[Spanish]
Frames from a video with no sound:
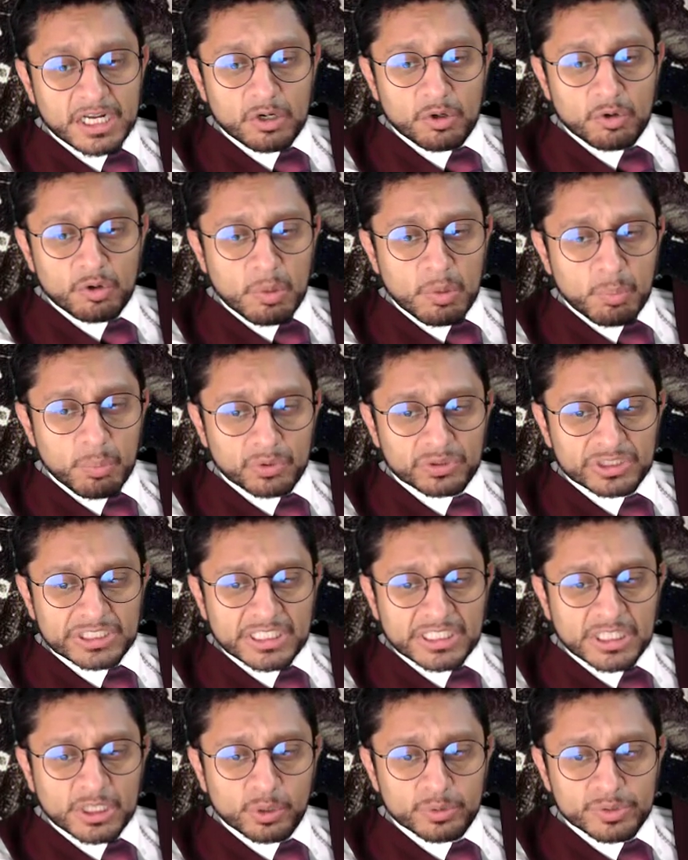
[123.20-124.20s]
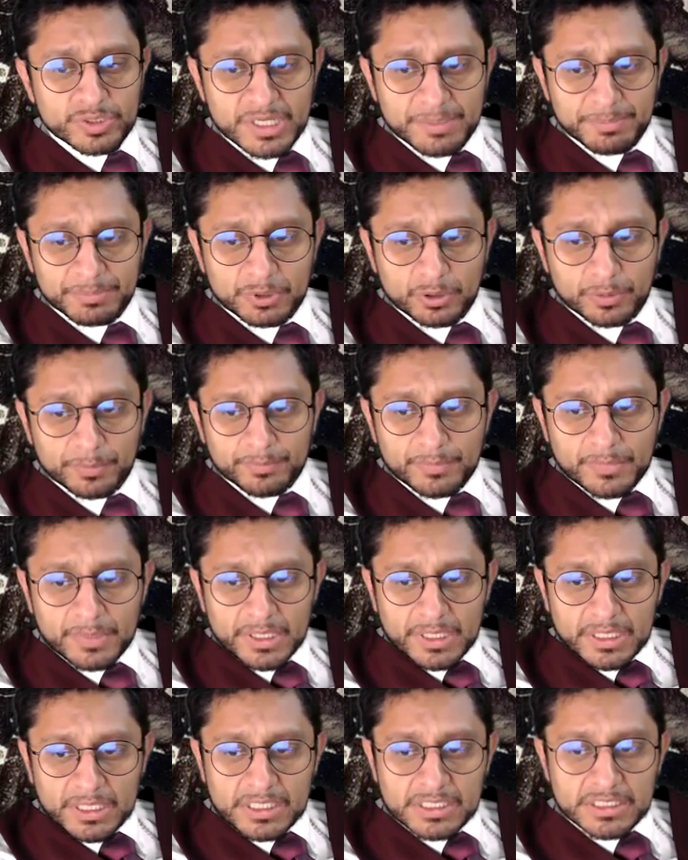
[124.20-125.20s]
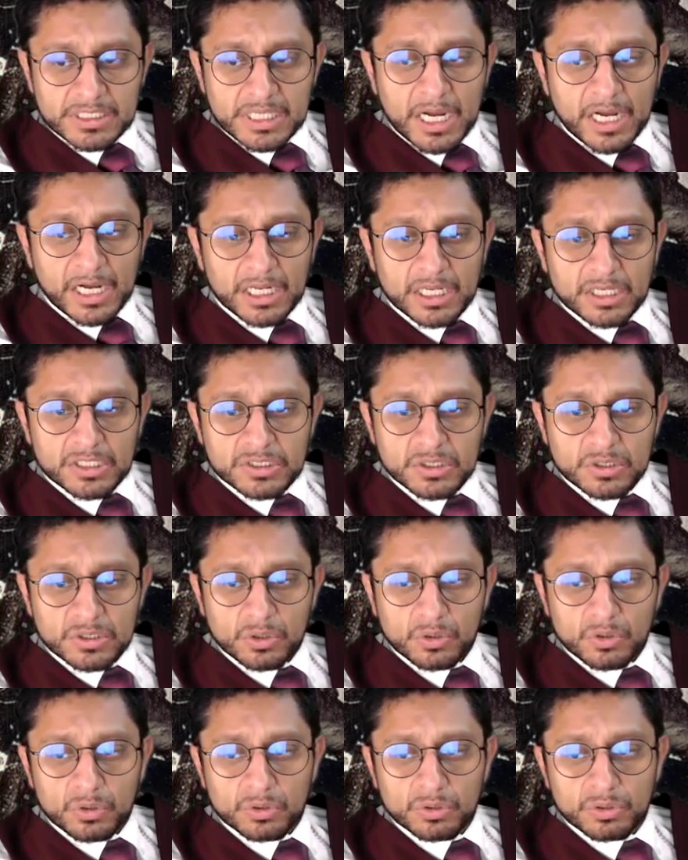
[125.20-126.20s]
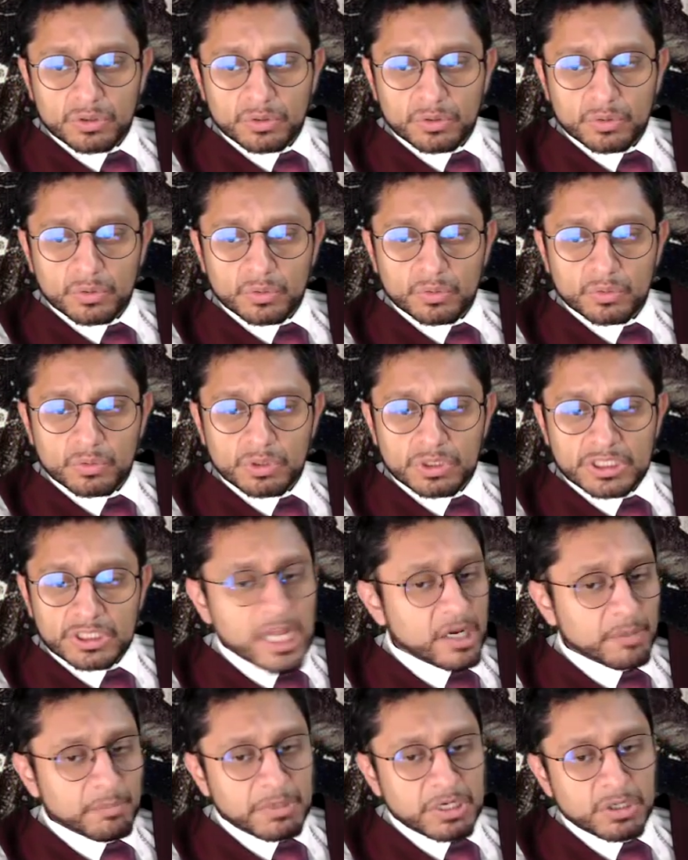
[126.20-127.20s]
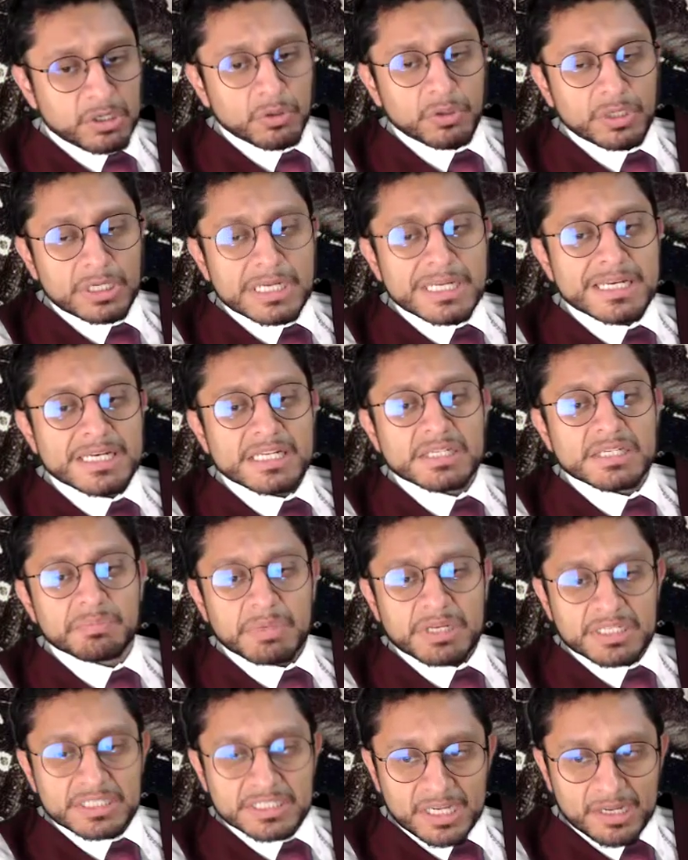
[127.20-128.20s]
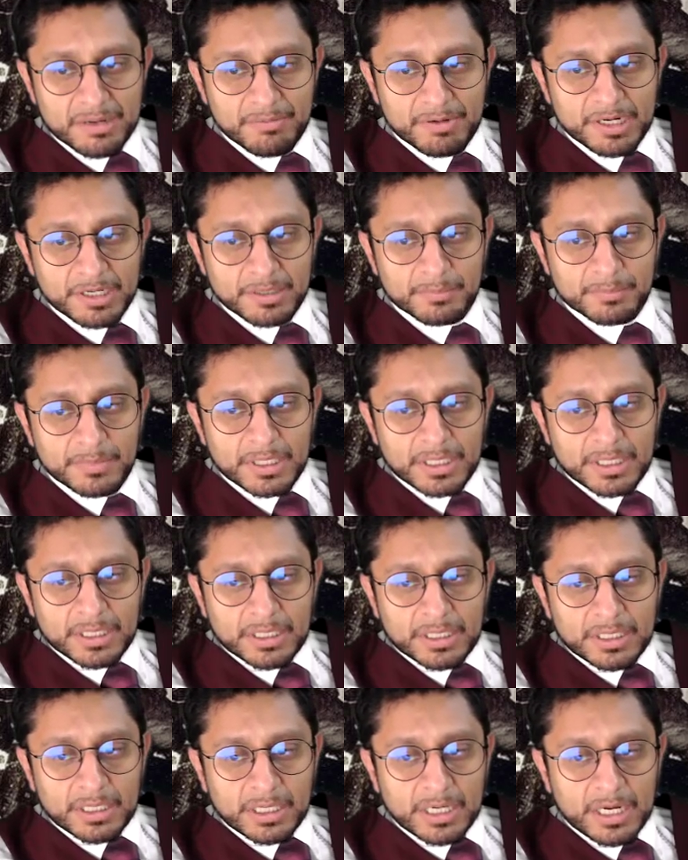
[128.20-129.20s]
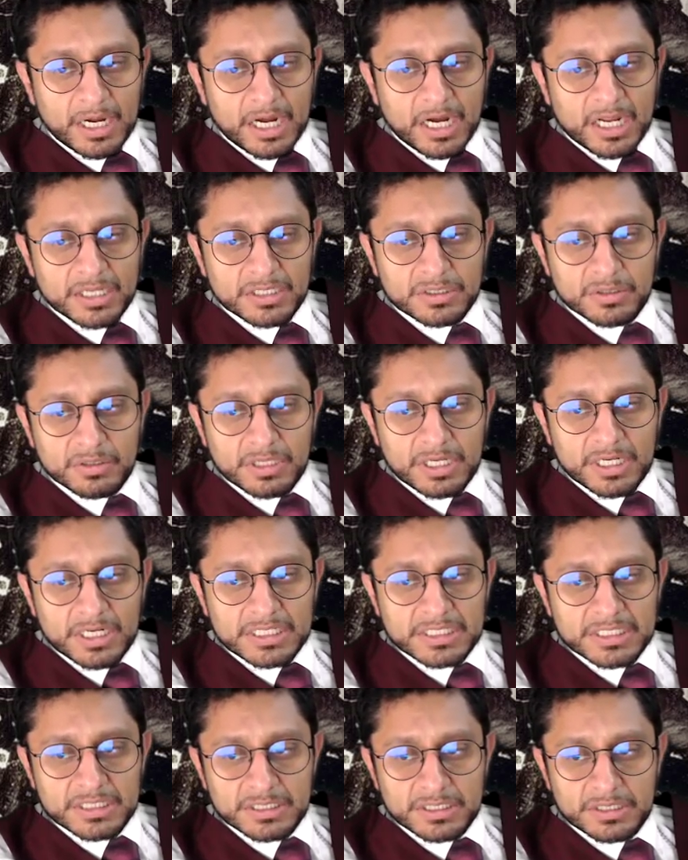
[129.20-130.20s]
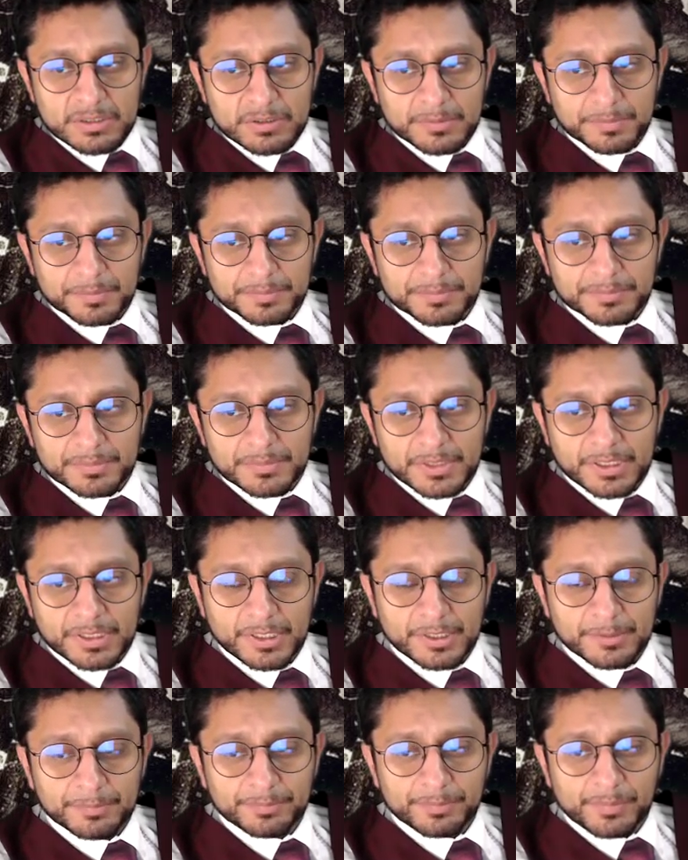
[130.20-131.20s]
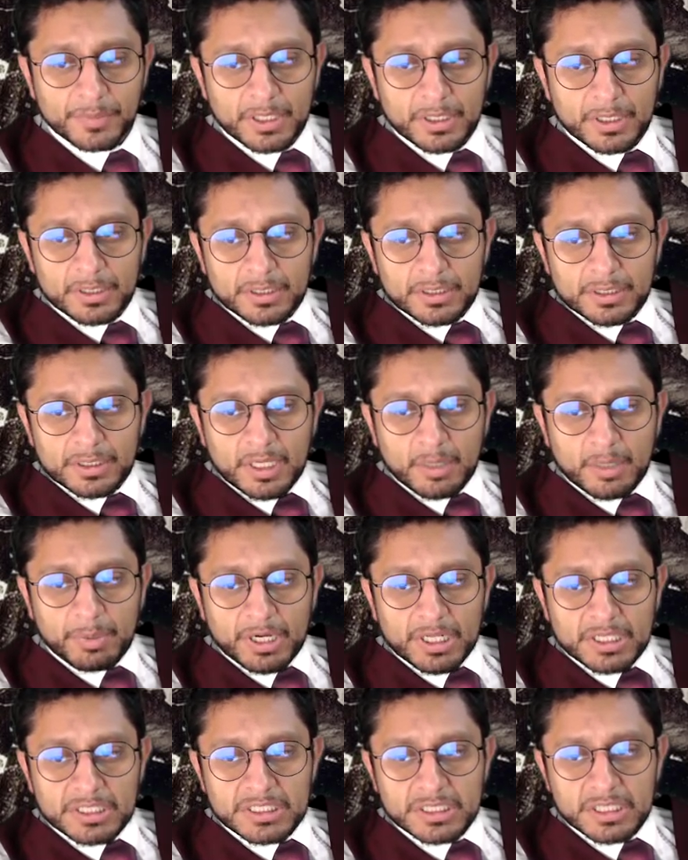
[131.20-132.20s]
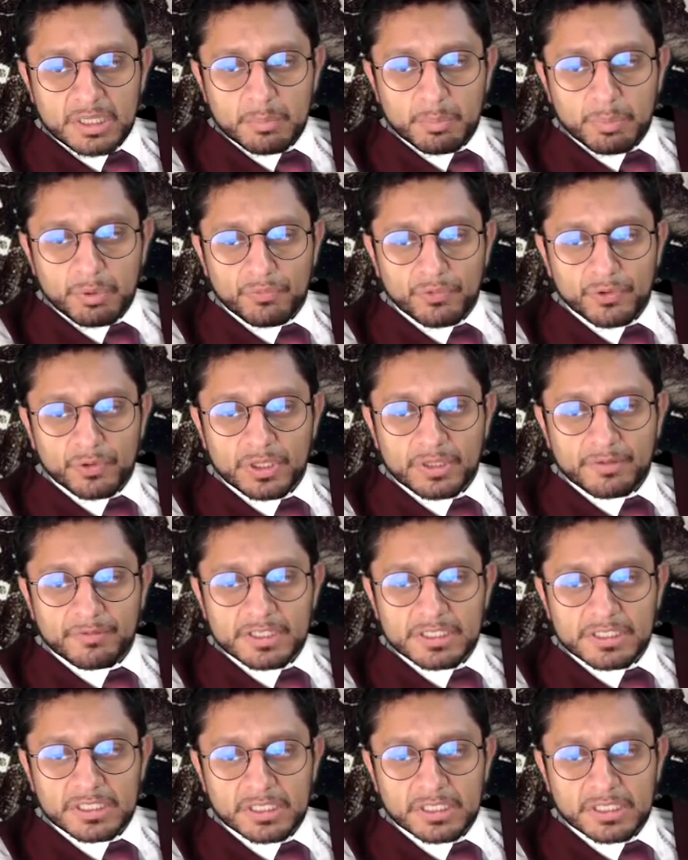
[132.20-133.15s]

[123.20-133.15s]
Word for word: ganó un importante concepto y se enriqueció con un término indispensable, racionalización. Ajá. Ya para ese tiempo Freud había